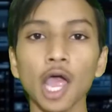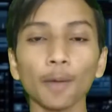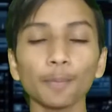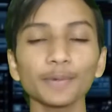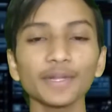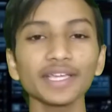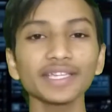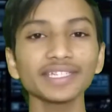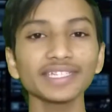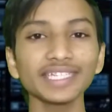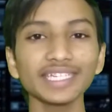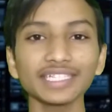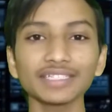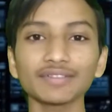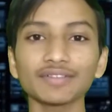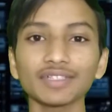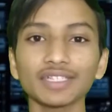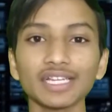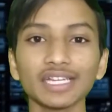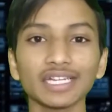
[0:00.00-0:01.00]
అప్పుడే నేను
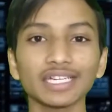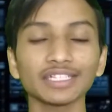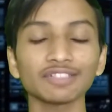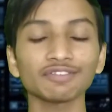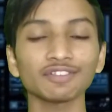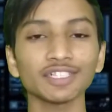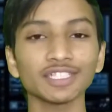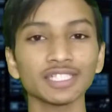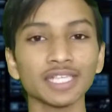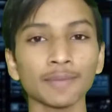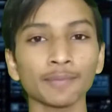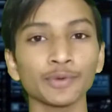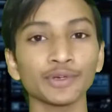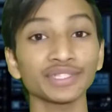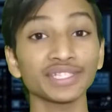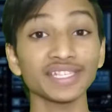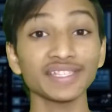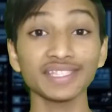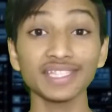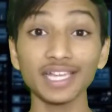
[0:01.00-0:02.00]
ఎటువంటి లేటెస్ట్ వీడియోస్
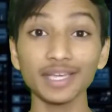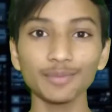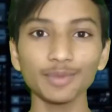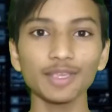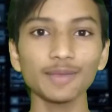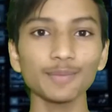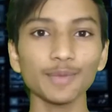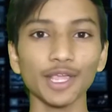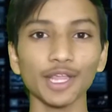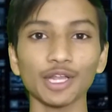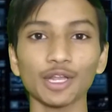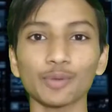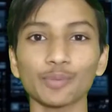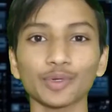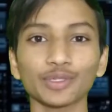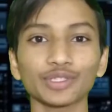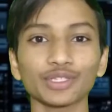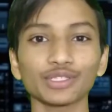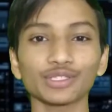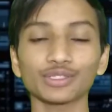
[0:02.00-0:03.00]
అప్లోడ్ చేసినా మీ మెయిల్ లో
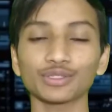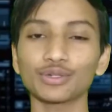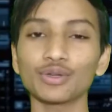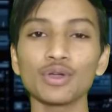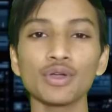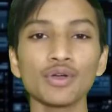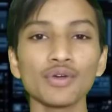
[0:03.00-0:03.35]
పొందొచ్చు